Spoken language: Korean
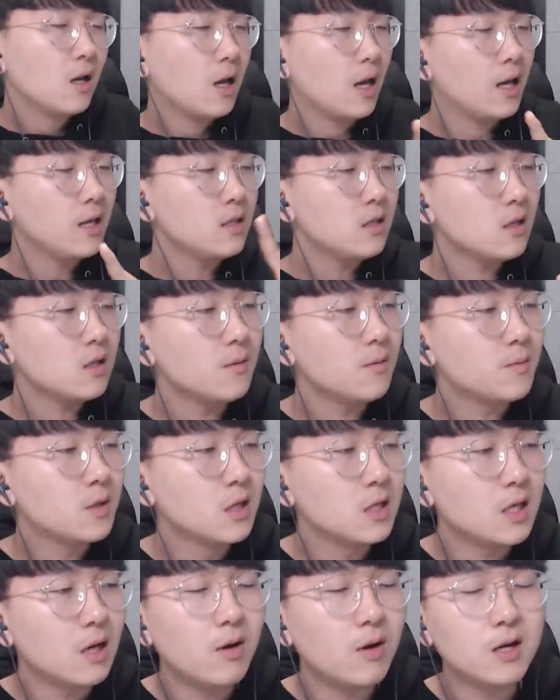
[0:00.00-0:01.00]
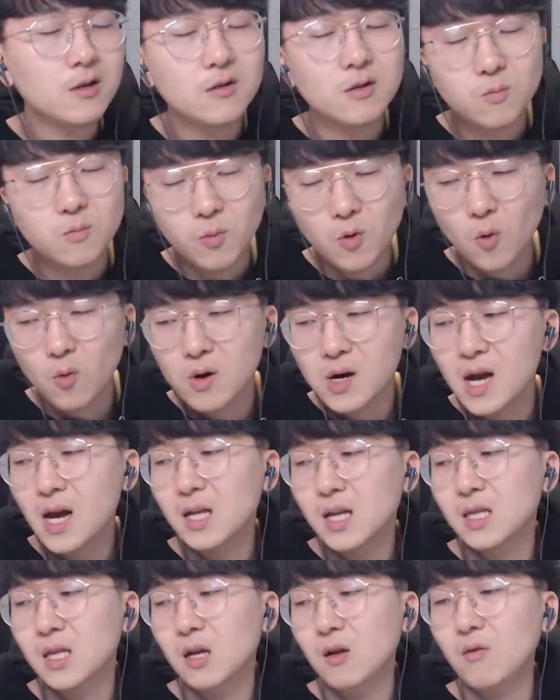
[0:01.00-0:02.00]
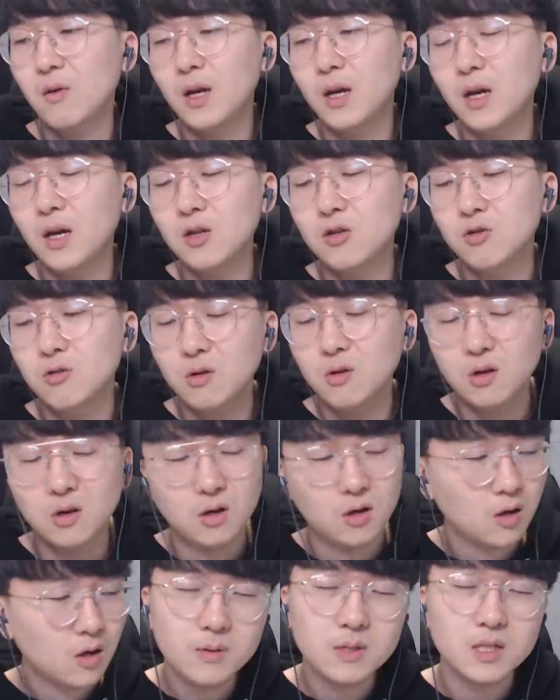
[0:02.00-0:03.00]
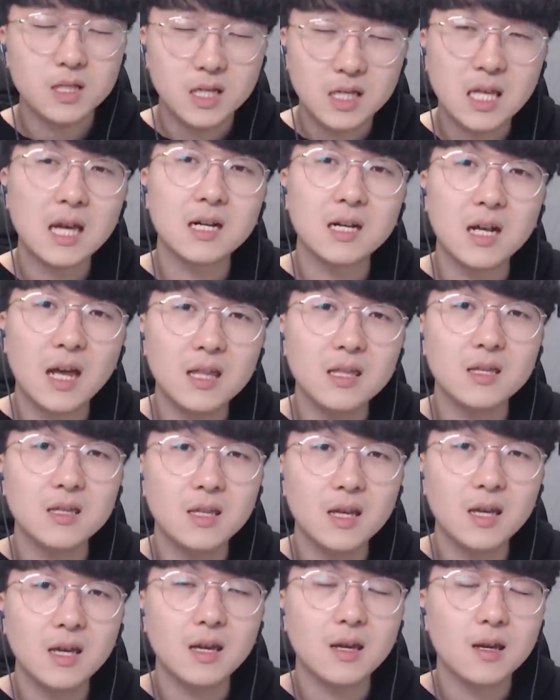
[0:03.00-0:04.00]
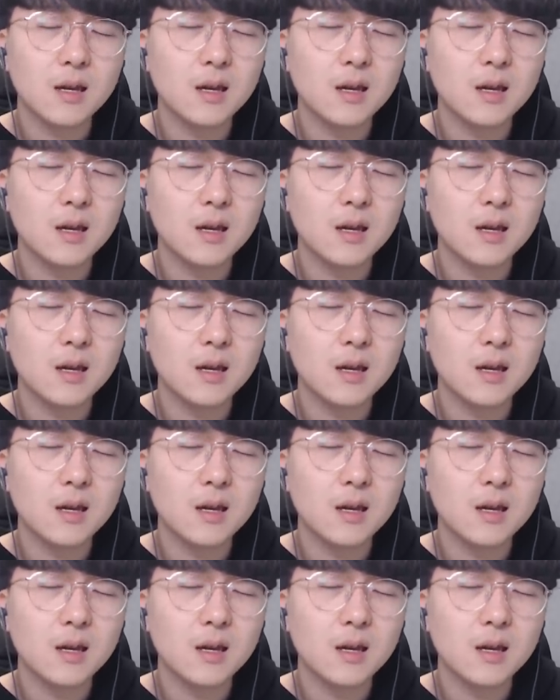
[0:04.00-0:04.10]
S급 등장 확률 뭐 올라갔다고 해가지고 기대를 했는데